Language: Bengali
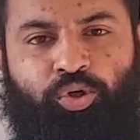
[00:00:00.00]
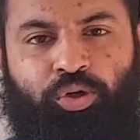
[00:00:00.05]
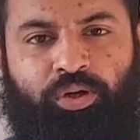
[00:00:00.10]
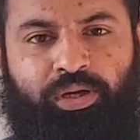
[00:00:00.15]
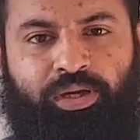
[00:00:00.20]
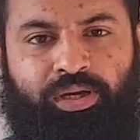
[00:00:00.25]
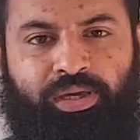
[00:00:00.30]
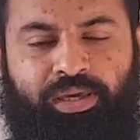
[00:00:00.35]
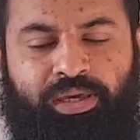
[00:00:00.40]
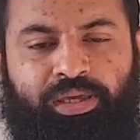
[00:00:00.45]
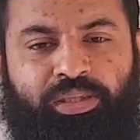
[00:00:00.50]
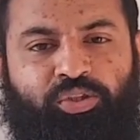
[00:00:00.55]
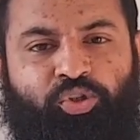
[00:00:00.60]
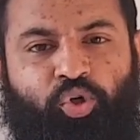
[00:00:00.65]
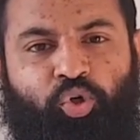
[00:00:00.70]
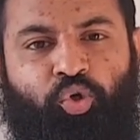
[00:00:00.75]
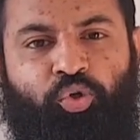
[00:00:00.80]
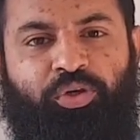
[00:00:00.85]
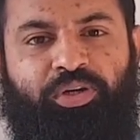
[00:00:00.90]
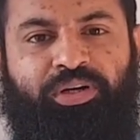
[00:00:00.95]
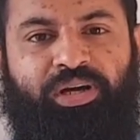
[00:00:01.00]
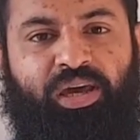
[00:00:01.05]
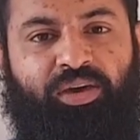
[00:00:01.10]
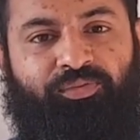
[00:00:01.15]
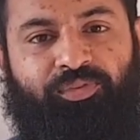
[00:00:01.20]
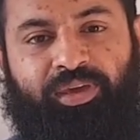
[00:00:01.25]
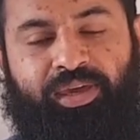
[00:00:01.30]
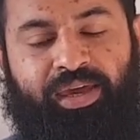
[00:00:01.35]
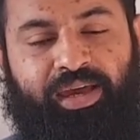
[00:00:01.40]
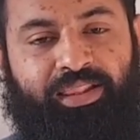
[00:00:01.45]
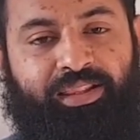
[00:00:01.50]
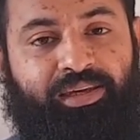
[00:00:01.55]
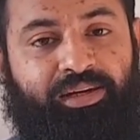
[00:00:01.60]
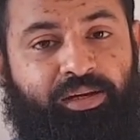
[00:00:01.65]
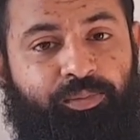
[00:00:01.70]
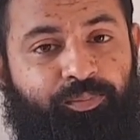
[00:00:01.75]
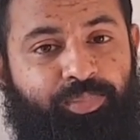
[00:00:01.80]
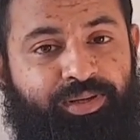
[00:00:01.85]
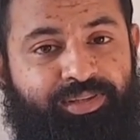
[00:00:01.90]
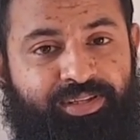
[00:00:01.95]
সংখ্যাকে যখন গ্রাফিক্যালি
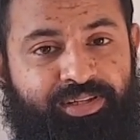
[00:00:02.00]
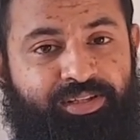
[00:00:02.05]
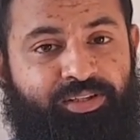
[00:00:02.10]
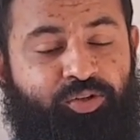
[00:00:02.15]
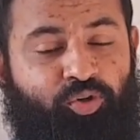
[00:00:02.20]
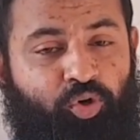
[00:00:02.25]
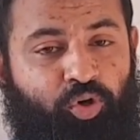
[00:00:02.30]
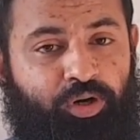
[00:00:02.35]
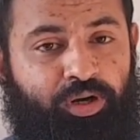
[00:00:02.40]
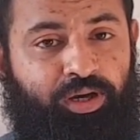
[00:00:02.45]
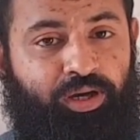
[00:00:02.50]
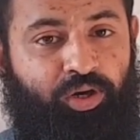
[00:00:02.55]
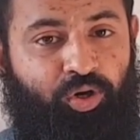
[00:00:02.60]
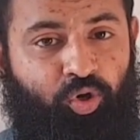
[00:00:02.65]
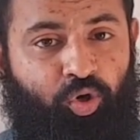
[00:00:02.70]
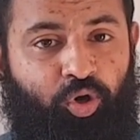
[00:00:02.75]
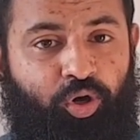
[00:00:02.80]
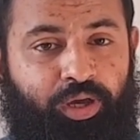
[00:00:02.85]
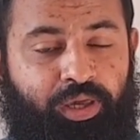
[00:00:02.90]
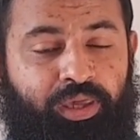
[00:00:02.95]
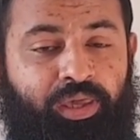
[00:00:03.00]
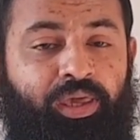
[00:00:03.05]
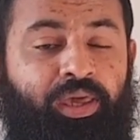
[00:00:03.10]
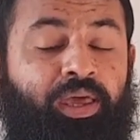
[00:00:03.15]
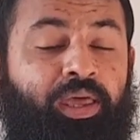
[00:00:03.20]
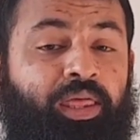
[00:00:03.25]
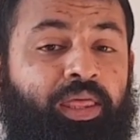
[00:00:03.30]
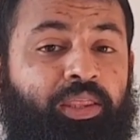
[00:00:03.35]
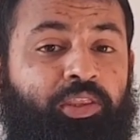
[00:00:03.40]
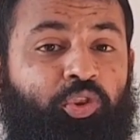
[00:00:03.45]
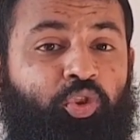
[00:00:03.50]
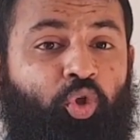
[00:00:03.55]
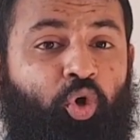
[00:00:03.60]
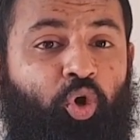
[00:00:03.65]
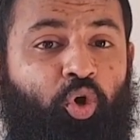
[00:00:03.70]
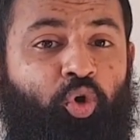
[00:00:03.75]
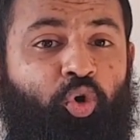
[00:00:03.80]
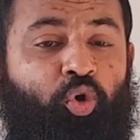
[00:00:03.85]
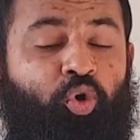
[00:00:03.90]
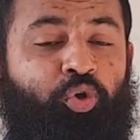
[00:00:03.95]
রিপ্রেজেন্ট করা হয়
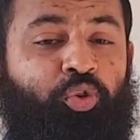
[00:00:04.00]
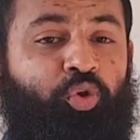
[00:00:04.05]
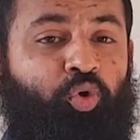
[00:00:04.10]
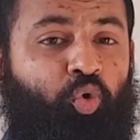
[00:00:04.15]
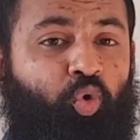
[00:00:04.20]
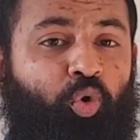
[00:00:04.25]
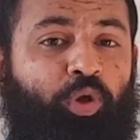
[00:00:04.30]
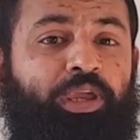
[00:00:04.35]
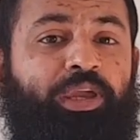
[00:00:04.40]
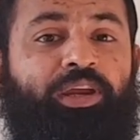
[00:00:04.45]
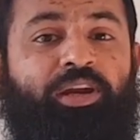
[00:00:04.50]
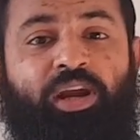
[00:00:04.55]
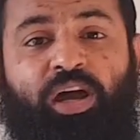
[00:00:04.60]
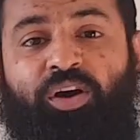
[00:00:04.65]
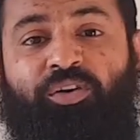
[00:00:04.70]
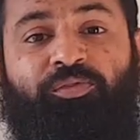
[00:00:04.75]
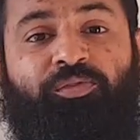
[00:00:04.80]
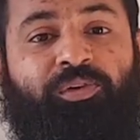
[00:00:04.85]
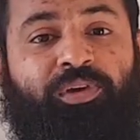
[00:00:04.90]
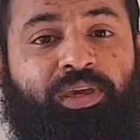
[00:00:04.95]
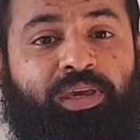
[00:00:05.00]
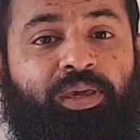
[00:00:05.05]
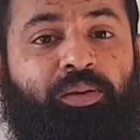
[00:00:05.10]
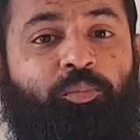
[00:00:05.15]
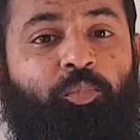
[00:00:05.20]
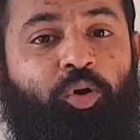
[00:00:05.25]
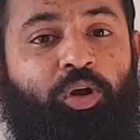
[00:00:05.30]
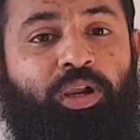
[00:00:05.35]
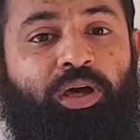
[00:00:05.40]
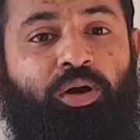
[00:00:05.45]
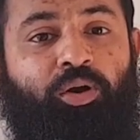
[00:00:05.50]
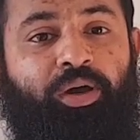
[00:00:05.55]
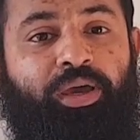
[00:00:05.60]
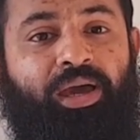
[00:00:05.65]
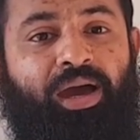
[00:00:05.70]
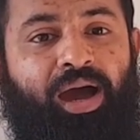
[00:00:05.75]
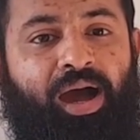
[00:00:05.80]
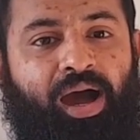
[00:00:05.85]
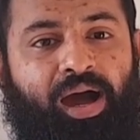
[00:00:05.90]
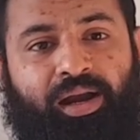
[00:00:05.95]
তখন ওই গ্রাফকে বলা হয়
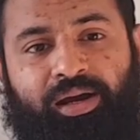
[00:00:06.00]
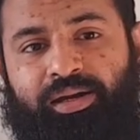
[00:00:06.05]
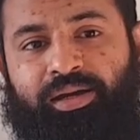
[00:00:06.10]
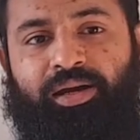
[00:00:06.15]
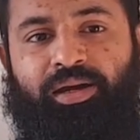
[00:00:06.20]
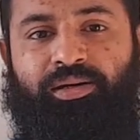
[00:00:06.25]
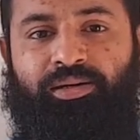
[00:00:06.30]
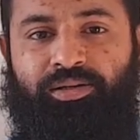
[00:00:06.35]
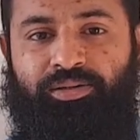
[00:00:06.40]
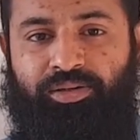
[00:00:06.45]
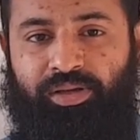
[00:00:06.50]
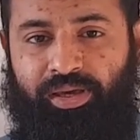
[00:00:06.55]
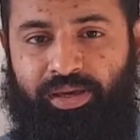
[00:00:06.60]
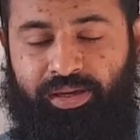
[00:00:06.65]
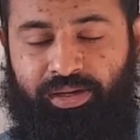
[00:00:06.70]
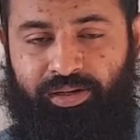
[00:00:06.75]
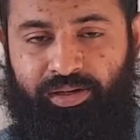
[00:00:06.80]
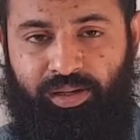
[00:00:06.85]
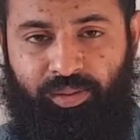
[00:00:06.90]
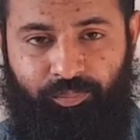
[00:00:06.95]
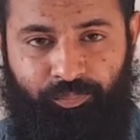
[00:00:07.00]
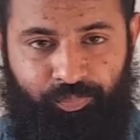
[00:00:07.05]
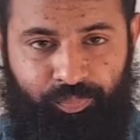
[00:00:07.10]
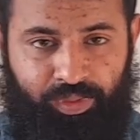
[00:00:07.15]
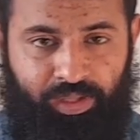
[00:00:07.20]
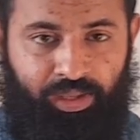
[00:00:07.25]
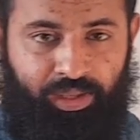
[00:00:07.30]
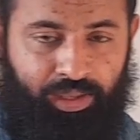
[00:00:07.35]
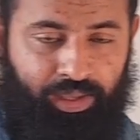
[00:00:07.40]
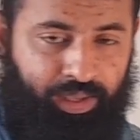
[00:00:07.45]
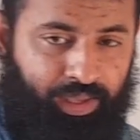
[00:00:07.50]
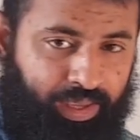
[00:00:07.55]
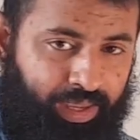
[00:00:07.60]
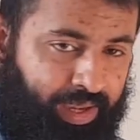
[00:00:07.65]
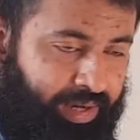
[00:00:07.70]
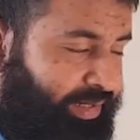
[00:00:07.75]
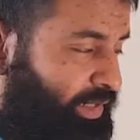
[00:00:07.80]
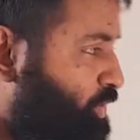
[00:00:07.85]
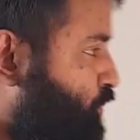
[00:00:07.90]
আর্গান্ড ডায়াগ্রাম একটা